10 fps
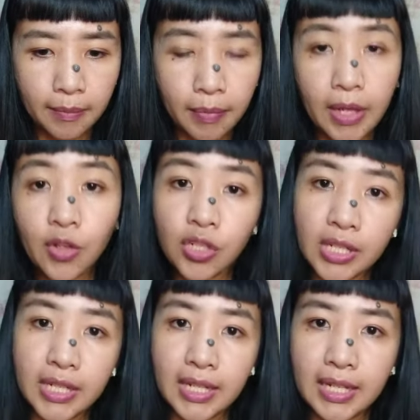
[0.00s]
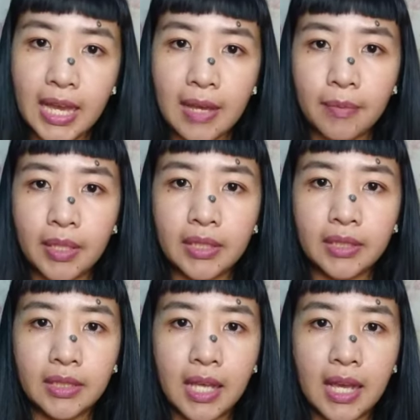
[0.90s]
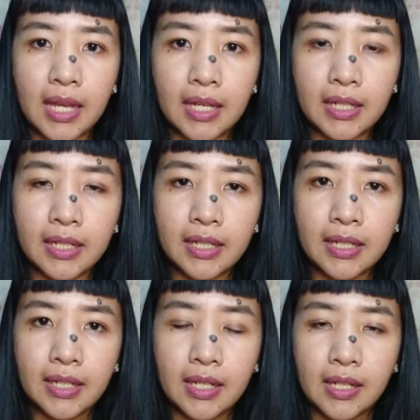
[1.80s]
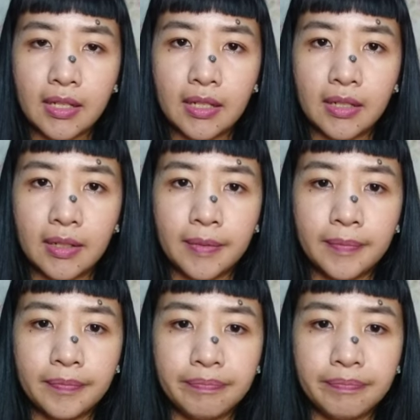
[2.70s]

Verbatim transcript: paano siya ginagamit ng um,